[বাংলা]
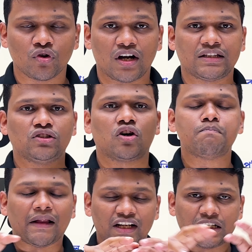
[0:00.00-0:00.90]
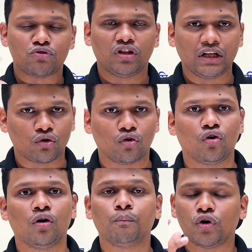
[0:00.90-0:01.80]
অর্থাৎ যখন বাতাসের মধ্যে কোনো
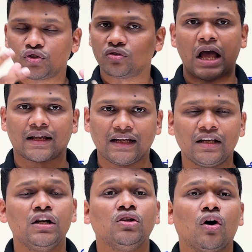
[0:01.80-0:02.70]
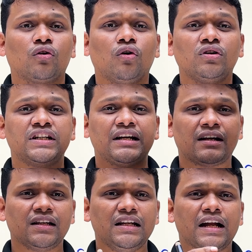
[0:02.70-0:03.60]
বস্তু থাকে তখন সেটা
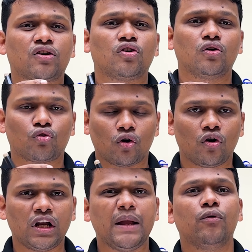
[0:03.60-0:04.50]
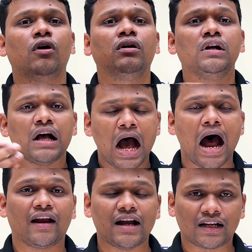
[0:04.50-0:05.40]
একটা ইলেকট্রন গ্রহণ এবং
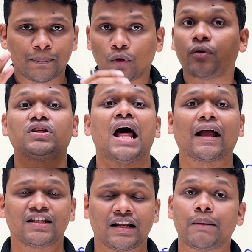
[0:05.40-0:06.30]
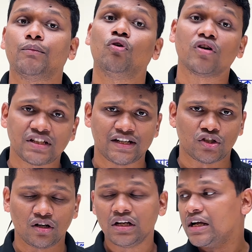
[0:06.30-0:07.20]
হারের একটা প্রবণতা থাকে সেটাকে আমরা বলি
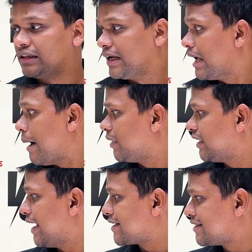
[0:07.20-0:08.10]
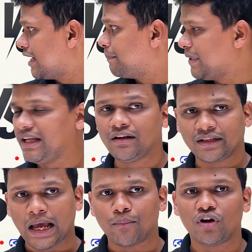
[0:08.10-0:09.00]
অক্সিডেশন তাই আমাদের এক্সেল পি
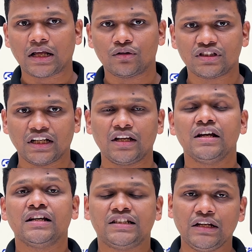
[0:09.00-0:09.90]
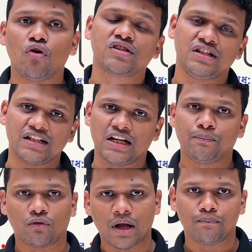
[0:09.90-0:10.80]
কেবলটা হচ্ছে সেই অক্সিডেশনের
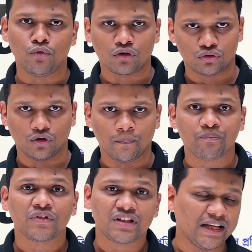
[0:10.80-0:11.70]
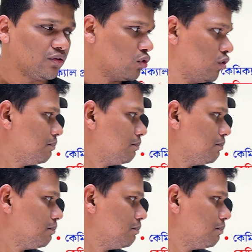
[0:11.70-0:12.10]
প্রভাব মুক্ত কিন্তু